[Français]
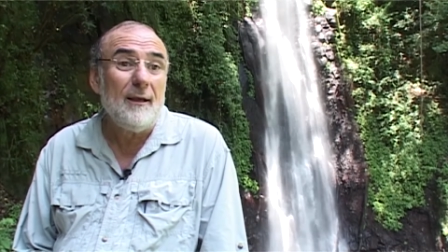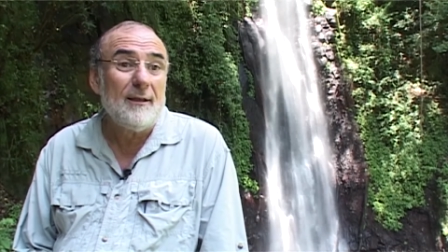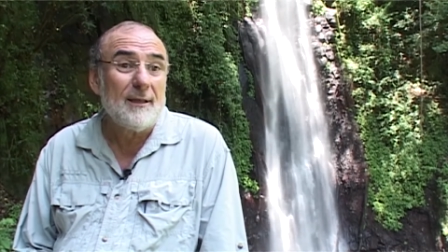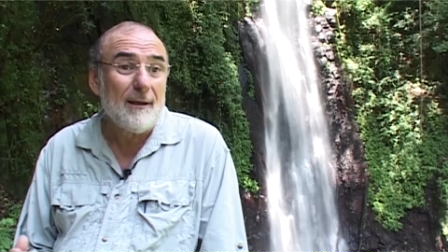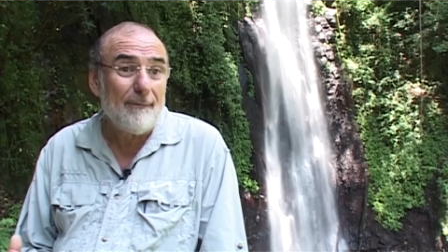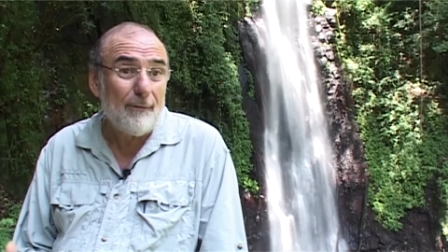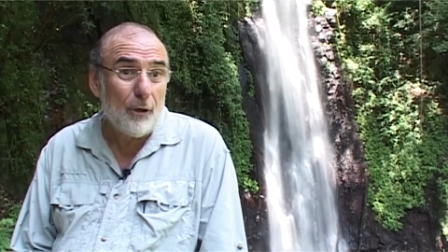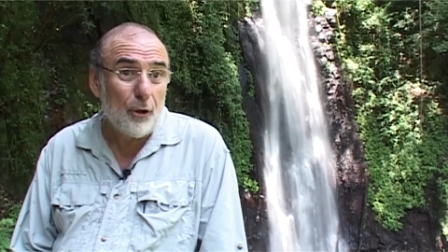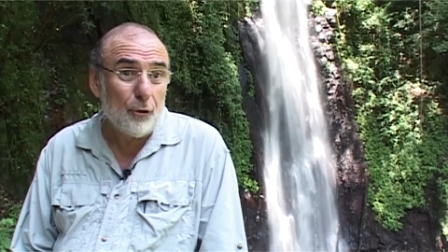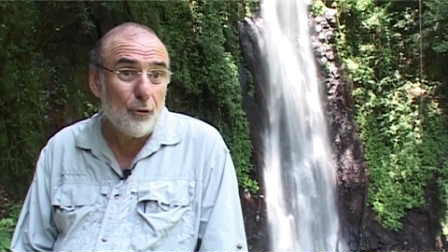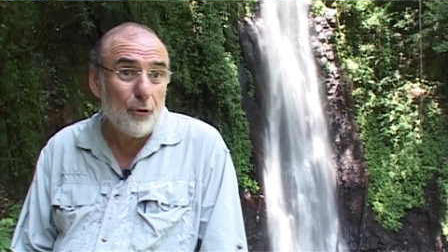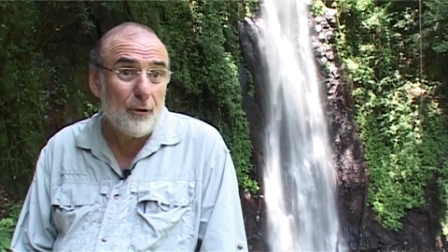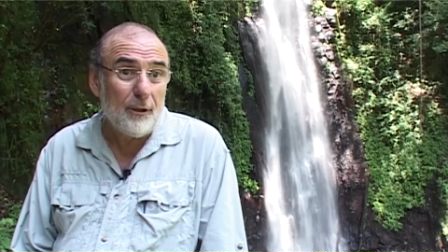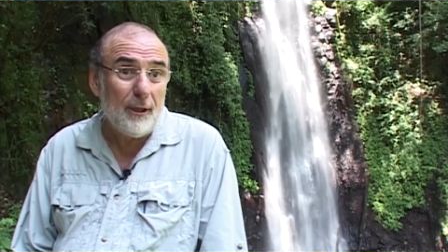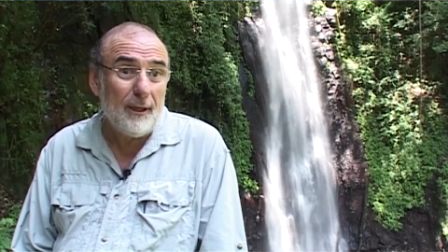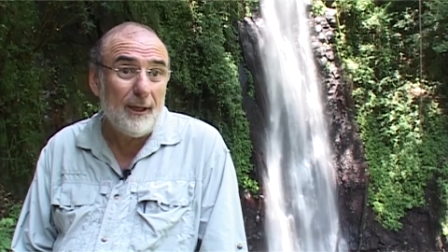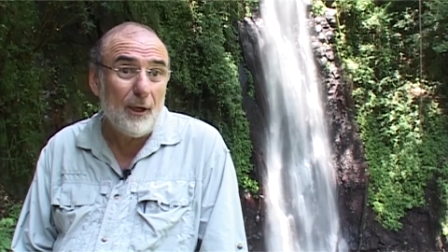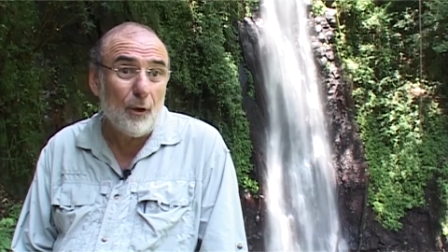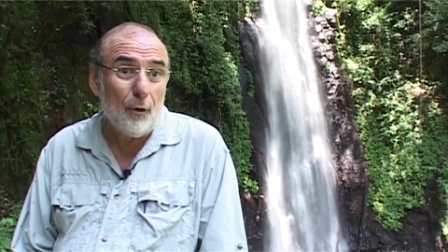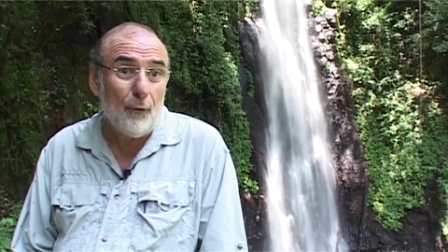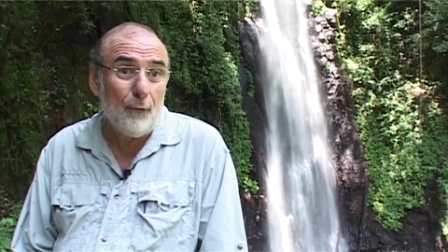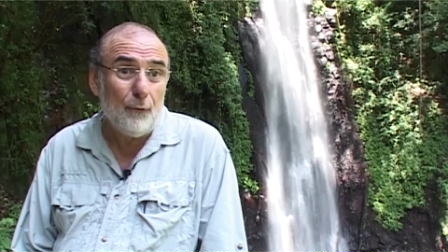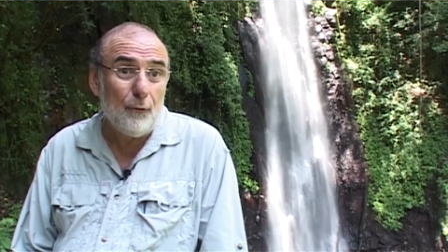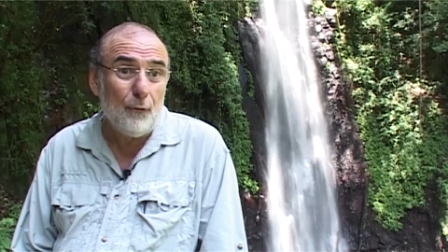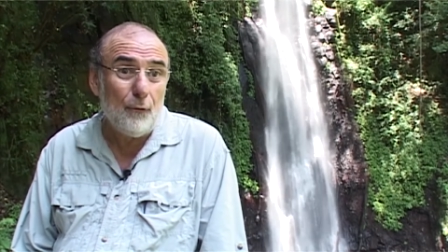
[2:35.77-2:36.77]
et ça va leur donner
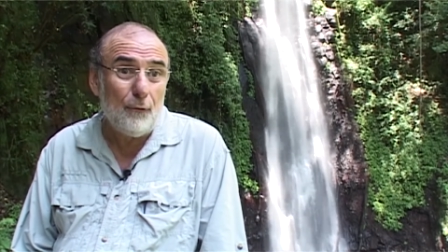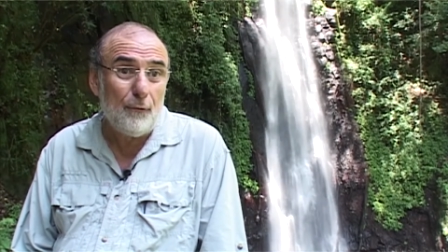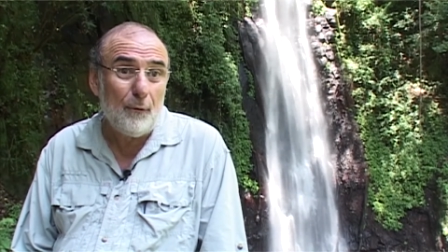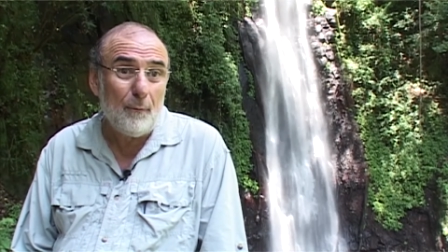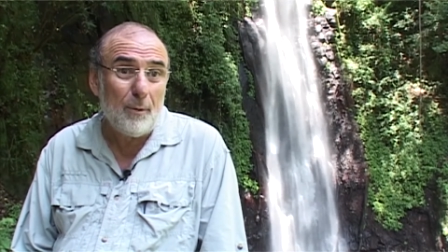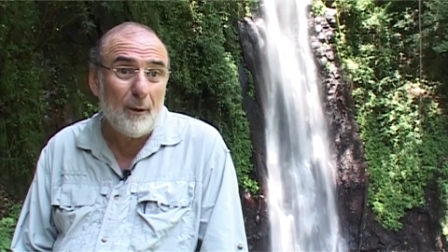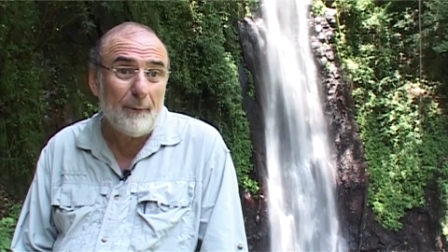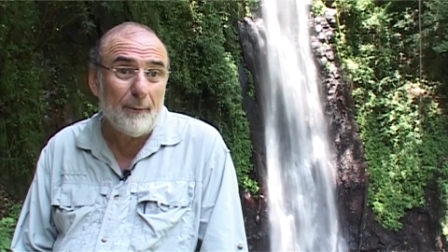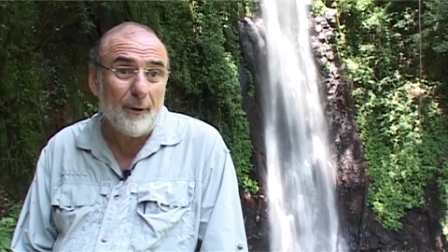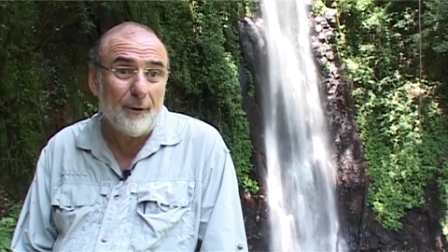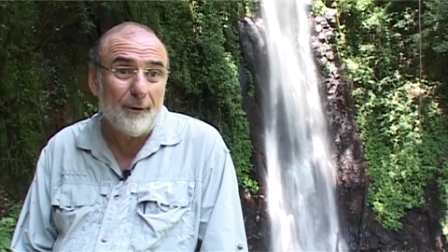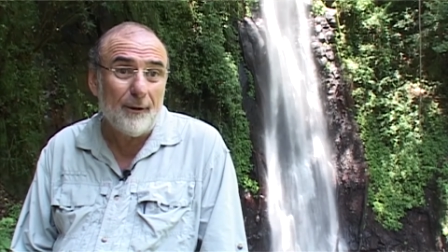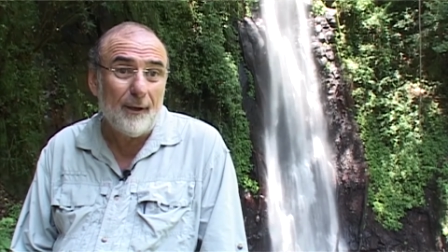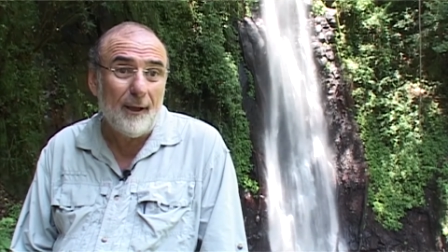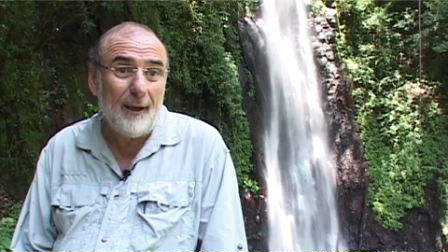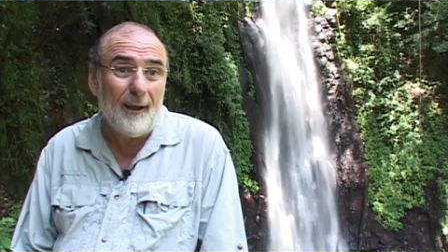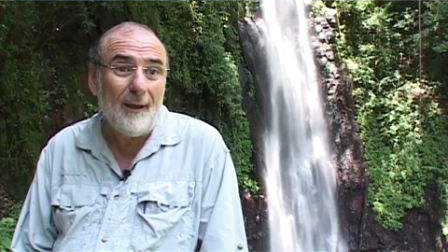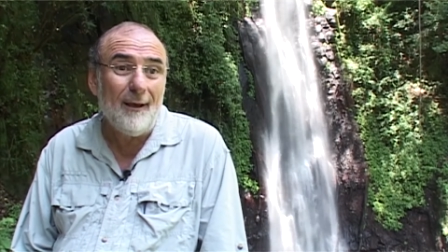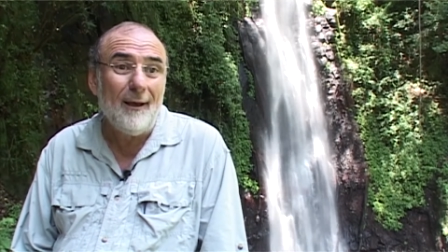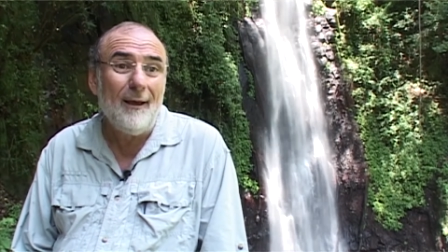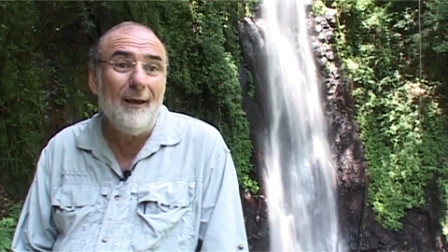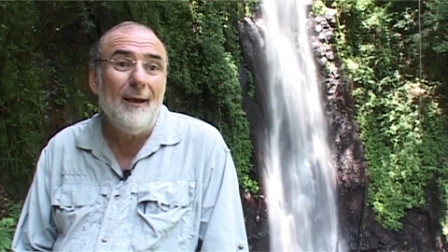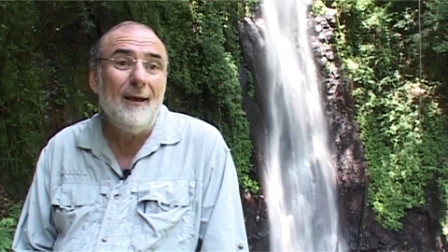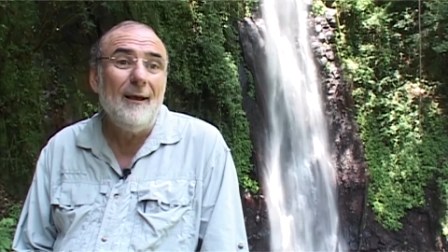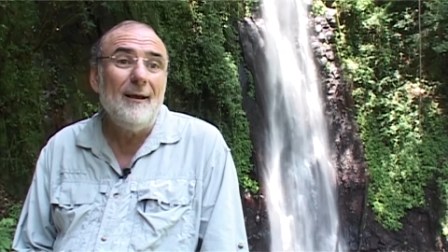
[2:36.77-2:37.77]
des revenus supplémentaires,